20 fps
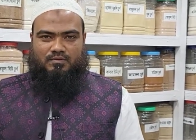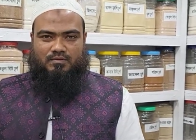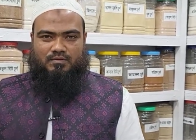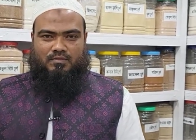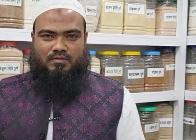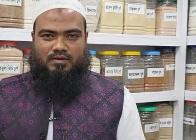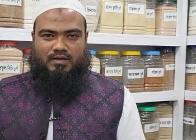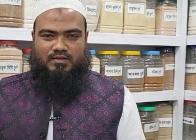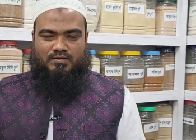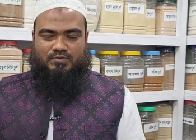কাজ
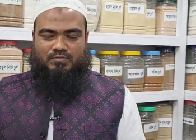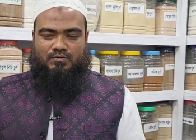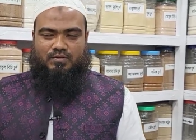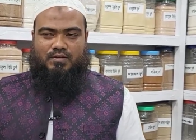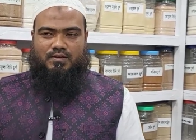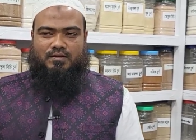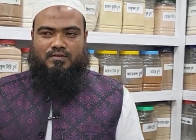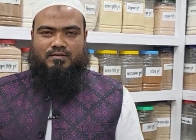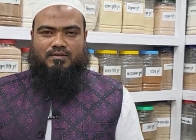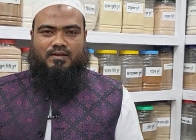করে হ্যাঁ। কাজ
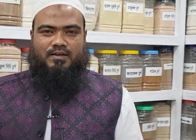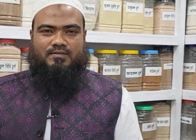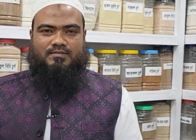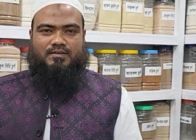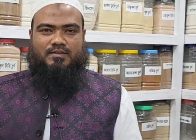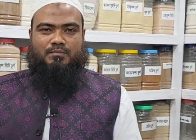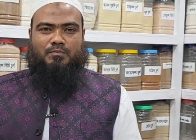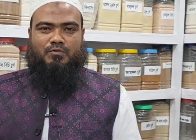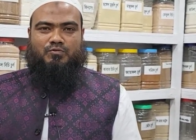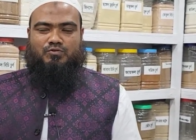করে ঠিক
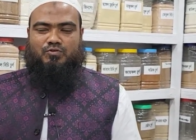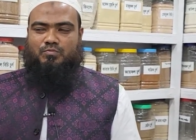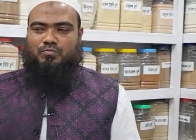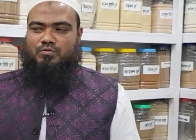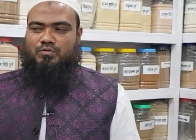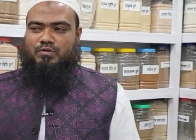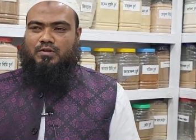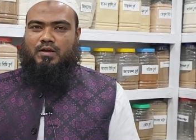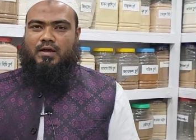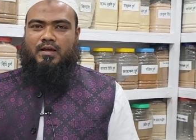আছে এই
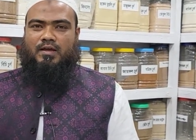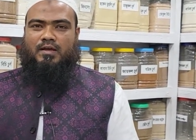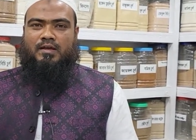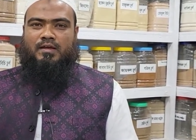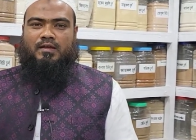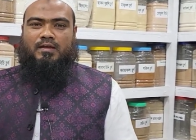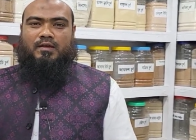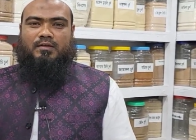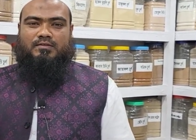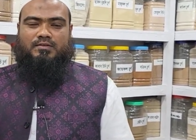পঞ্চবুটটা
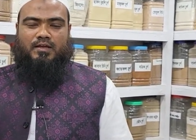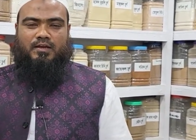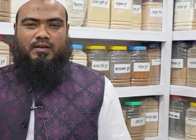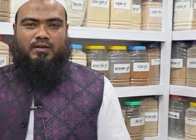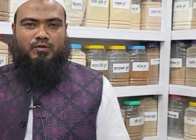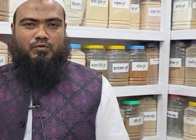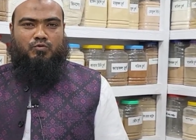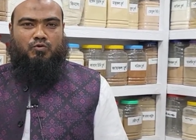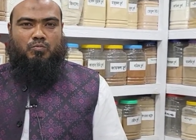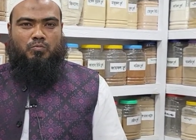
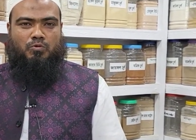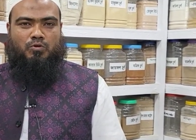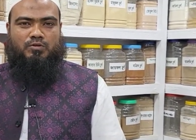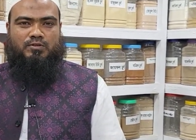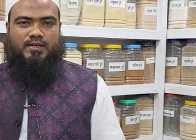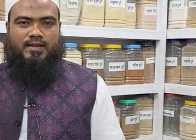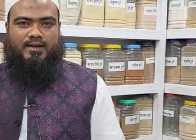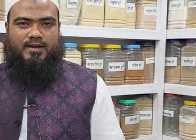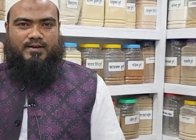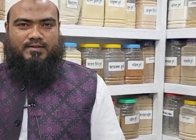শারীরিক
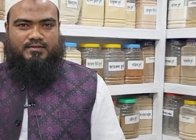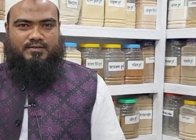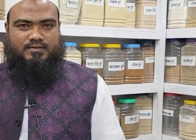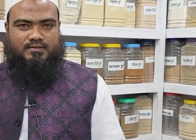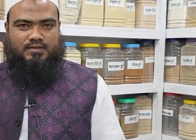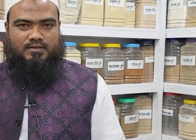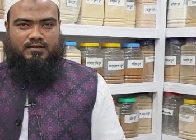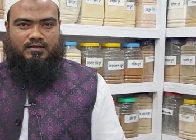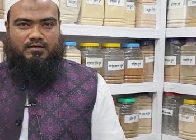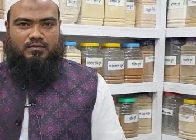দুর্বলতা
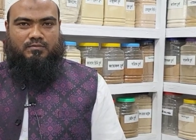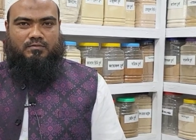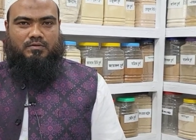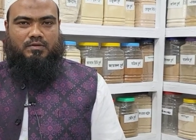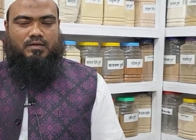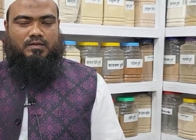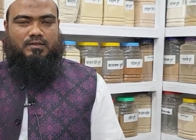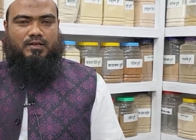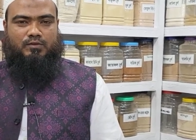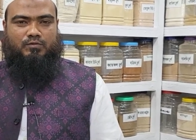এনার্জি যাদের
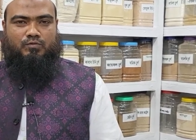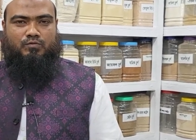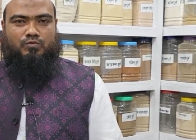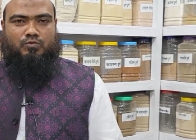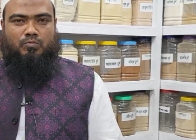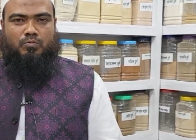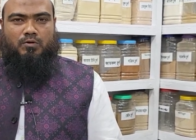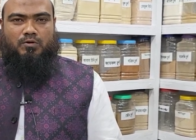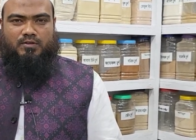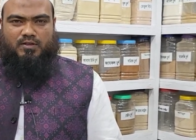দাতু
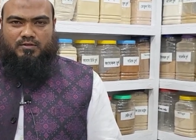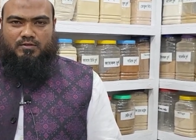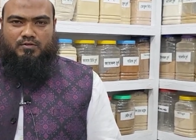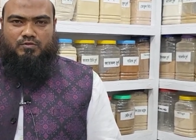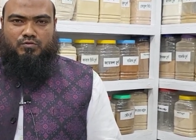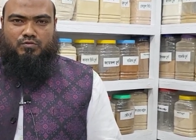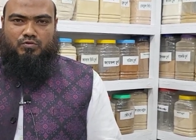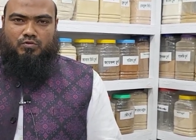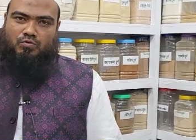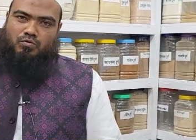দুর্বল
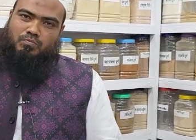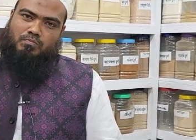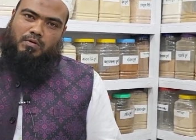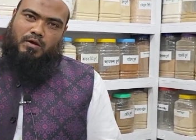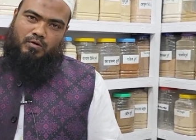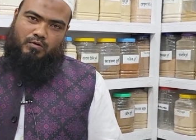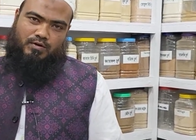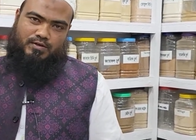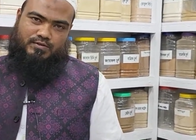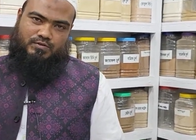তাদের জন্য খুব
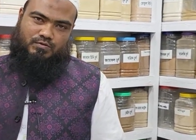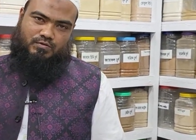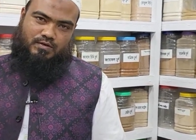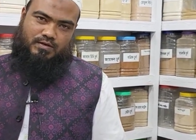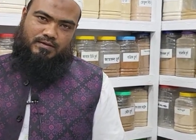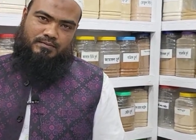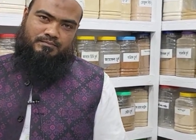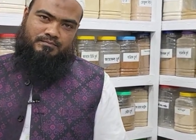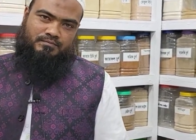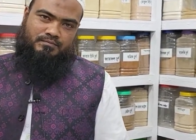ভালো কাজ
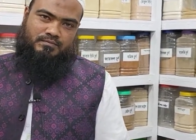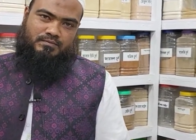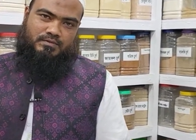করে